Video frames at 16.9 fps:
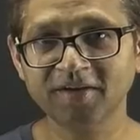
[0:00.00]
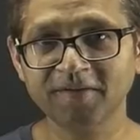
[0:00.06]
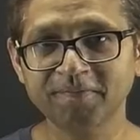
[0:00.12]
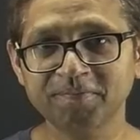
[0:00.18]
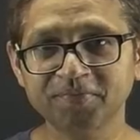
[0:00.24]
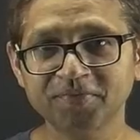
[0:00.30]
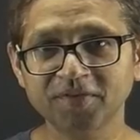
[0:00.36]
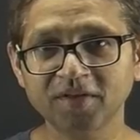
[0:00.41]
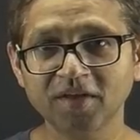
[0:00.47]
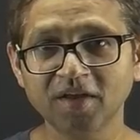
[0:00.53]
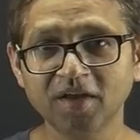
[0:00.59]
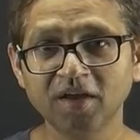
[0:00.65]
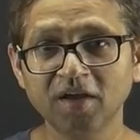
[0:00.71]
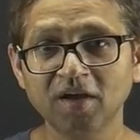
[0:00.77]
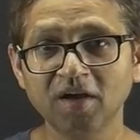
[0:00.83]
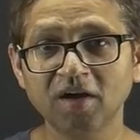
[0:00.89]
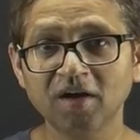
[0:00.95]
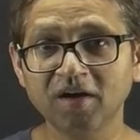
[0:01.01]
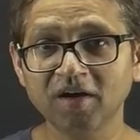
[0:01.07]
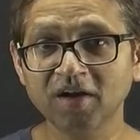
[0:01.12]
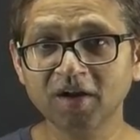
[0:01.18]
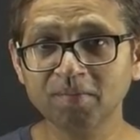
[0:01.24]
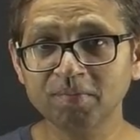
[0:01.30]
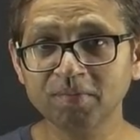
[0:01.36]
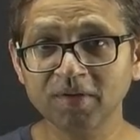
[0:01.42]
आप
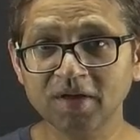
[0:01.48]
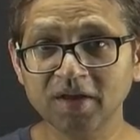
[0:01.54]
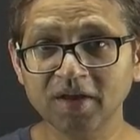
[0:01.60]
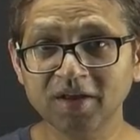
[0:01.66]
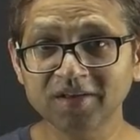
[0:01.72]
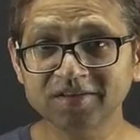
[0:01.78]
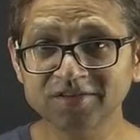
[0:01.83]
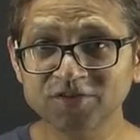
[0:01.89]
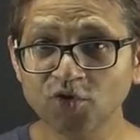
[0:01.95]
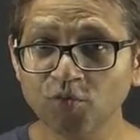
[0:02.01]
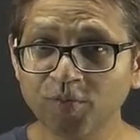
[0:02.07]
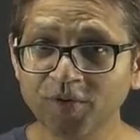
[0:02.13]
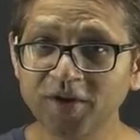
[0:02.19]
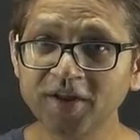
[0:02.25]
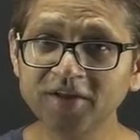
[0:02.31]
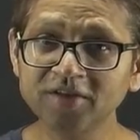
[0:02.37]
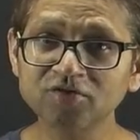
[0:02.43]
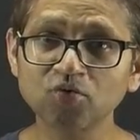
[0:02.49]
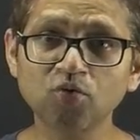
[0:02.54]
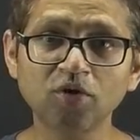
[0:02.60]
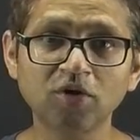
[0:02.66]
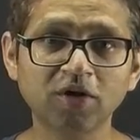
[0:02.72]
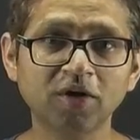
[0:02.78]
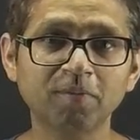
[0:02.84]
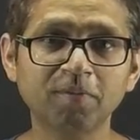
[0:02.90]
अगर आप इससे ऊपर नहीं
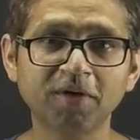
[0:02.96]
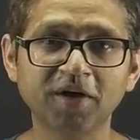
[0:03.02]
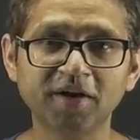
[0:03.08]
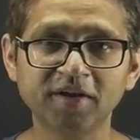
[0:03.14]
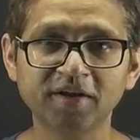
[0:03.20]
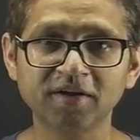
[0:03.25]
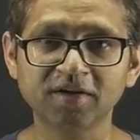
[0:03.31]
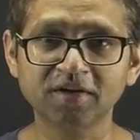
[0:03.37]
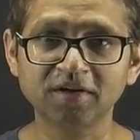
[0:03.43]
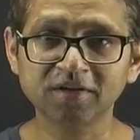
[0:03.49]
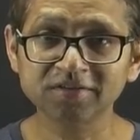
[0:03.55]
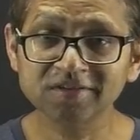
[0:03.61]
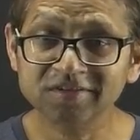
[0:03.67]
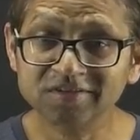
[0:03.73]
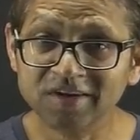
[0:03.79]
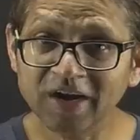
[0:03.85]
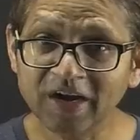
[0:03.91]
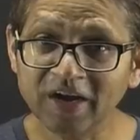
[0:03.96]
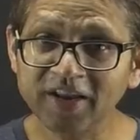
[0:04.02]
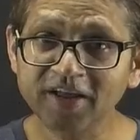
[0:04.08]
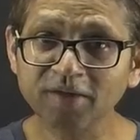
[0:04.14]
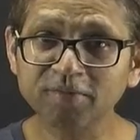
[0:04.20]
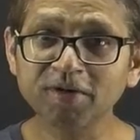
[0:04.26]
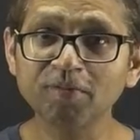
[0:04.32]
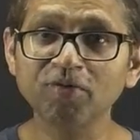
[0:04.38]
स्कोर कर पा रहे
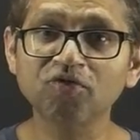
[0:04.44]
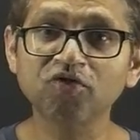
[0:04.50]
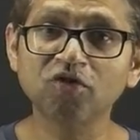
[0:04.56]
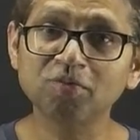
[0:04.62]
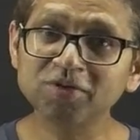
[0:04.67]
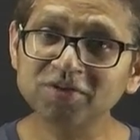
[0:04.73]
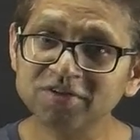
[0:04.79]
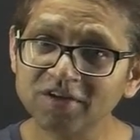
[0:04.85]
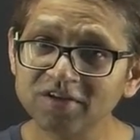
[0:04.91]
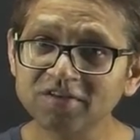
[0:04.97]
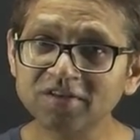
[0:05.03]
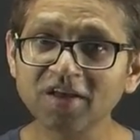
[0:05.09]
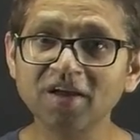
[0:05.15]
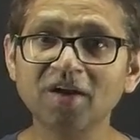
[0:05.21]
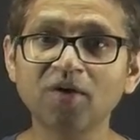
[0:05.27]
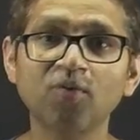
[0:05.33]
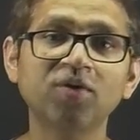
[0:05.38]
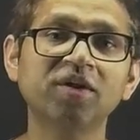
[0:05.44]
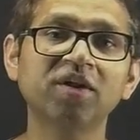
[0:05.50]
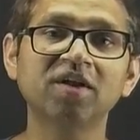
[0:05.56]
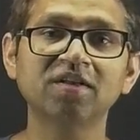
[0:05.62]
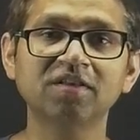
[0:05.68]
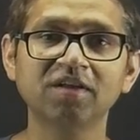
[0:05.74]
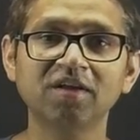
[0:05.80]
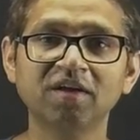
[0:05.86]
कंसिस्टेंटली आपकी परफॉर्मेंस इसके अराउंड ही
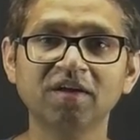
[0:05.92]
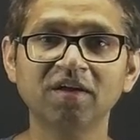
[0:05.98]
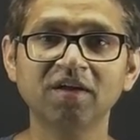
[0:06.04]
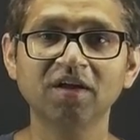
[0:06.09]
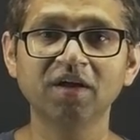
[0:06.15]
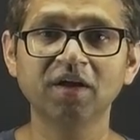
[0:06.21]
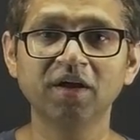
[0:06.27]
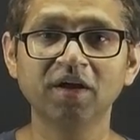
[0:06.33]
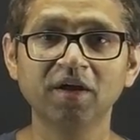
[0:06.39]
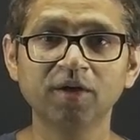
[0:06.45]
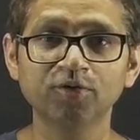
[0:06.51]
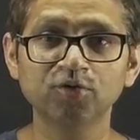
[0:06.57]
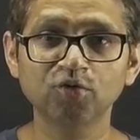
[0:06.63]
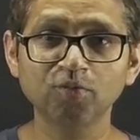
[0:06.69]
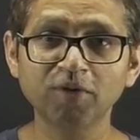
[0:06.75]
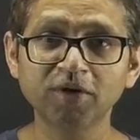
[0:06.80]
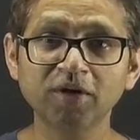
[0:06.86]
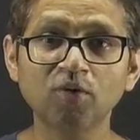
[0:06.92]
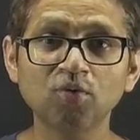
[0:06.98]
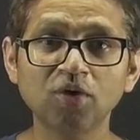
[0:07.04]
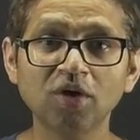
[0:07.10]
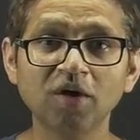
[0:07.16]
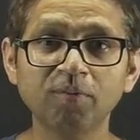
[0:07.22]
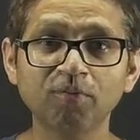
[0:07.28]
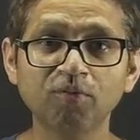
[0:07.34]
रहती है तो मैं
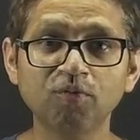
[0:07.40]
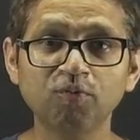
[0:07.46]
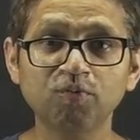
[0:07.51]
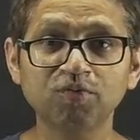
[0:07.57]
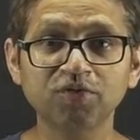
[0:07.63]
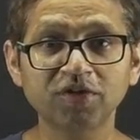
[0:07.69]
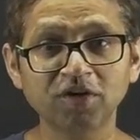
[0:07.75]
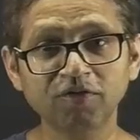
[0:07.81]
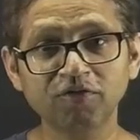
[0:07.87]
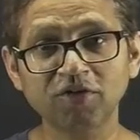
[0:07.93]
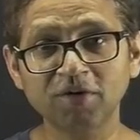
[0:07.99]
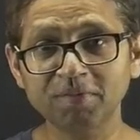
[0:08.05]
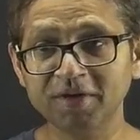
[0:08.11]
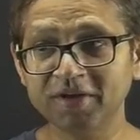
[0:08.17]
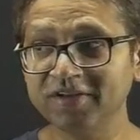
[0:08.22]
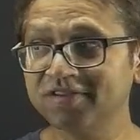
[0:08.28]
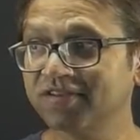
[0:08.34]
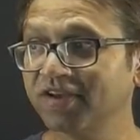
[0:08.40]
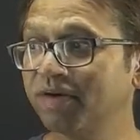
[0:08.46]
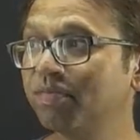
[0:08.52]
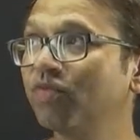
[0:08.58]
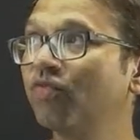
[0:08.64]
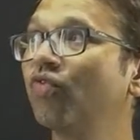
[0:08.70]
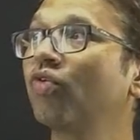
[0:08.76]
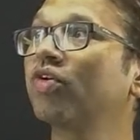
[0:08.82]
कहूँगा आप सिर्फ आप इस
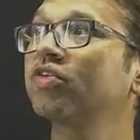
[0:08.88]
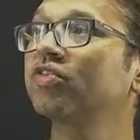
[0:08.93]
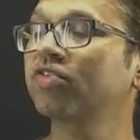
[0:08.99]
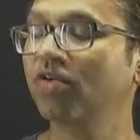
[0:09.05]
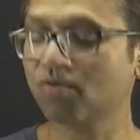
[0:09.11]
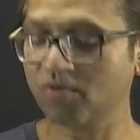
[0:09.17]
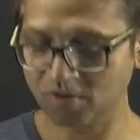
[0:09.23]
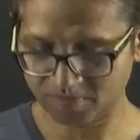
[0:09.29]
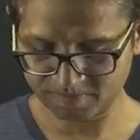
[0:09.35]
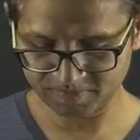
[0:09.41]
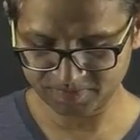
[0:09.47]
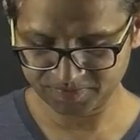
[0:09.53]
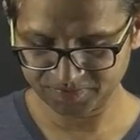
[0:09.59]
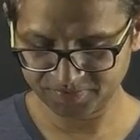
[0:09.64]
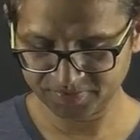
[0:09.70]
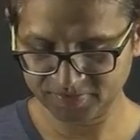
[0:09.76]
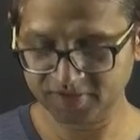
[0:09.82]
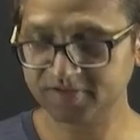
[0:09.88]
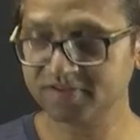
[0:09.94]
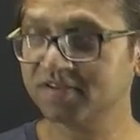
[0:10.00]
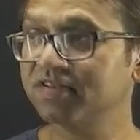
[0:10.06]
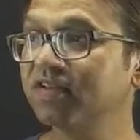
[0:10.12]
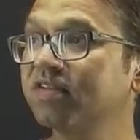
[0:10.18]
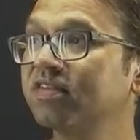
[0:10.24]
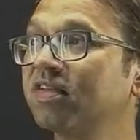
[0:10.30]
साइड पे फोकस करो आप
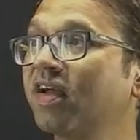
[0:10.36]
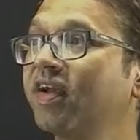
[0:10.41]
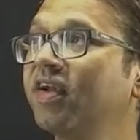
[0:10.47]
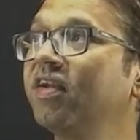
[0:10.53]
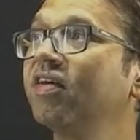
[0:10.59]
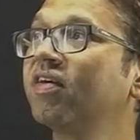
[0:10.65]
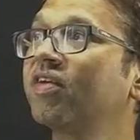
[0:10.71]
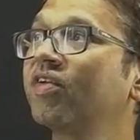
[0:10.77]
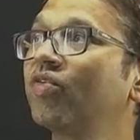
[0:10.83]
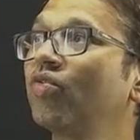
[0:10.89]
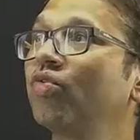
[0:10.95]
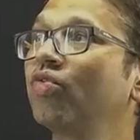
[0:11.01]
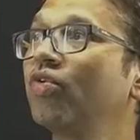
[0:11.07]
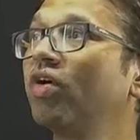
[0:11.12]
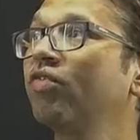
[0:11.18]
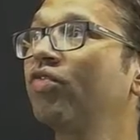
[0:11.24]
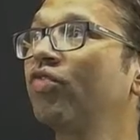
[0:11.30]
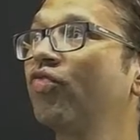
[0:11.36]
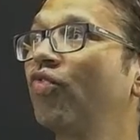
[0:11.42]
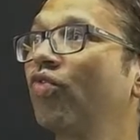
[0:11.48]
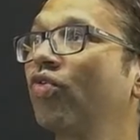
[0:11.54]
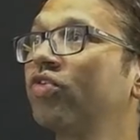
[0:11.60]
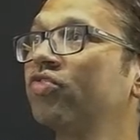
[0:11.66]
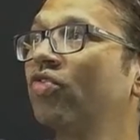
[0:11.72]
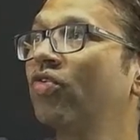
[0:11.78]
दिस इज़ द साइड यू नो यू हैव टू
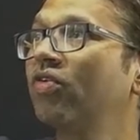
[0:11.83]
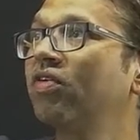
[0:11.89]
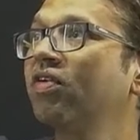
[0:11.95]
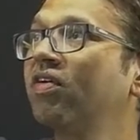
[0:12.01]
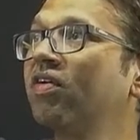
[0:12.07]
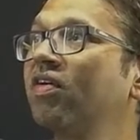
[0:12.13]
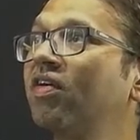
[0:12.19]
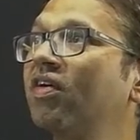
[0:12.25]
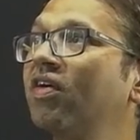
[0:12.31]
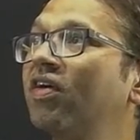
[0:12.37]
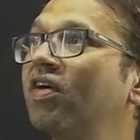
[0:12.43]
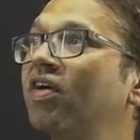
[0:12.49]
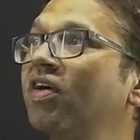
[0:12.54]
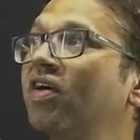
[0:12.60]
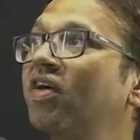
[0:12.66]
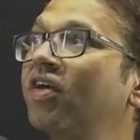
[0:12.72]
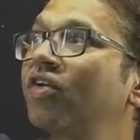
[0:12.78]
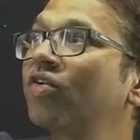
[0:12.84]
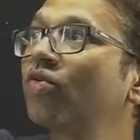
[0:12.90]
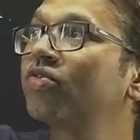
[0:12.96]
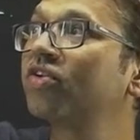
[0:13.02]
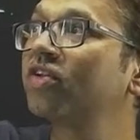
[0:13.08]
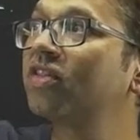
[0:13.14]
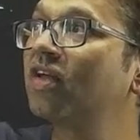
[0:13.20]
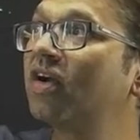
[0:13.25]
फोकस ऑन
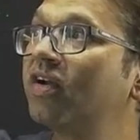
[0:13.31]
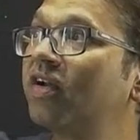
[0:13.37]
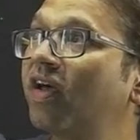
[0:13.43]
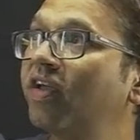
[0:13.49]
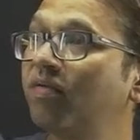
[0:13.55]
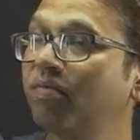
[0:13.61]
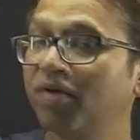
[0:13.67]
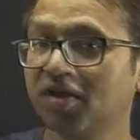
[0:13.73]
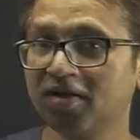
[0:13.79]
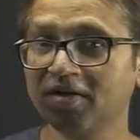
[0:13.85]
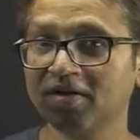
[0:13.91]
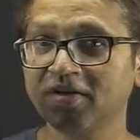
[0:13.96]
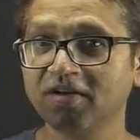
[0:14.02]
क्यों जितना टाइम है